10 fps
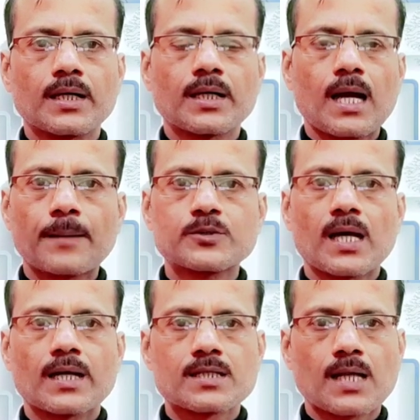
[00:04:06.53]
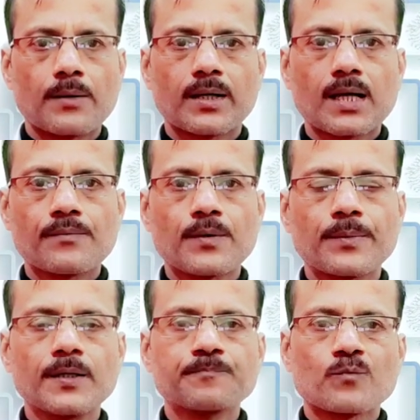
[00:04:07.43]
लेके आप जाएंगे साइबर कैफे पे